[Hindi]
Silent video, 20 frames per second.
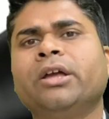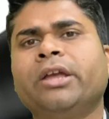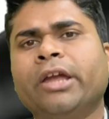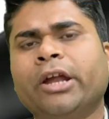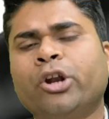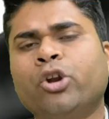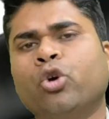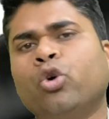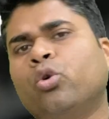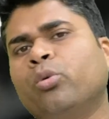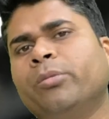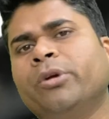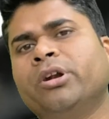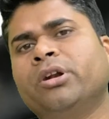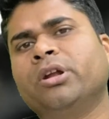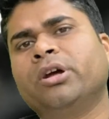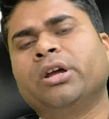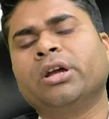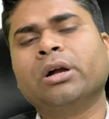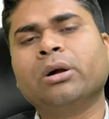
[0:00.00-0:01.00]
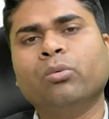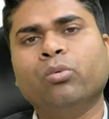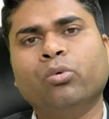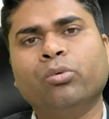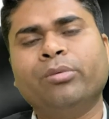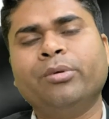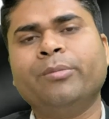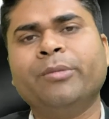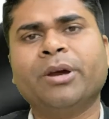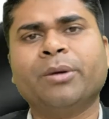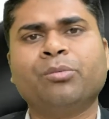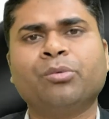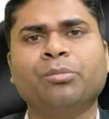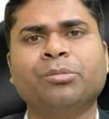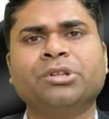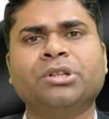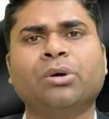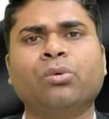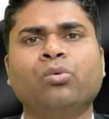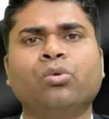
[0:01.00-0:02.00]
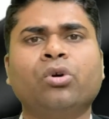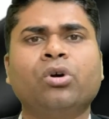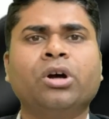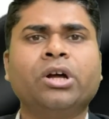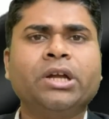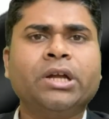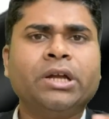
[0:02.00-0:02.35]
क्या डॉक्यूमेंट लगेगा वो भी मैं आपको बताऊँगा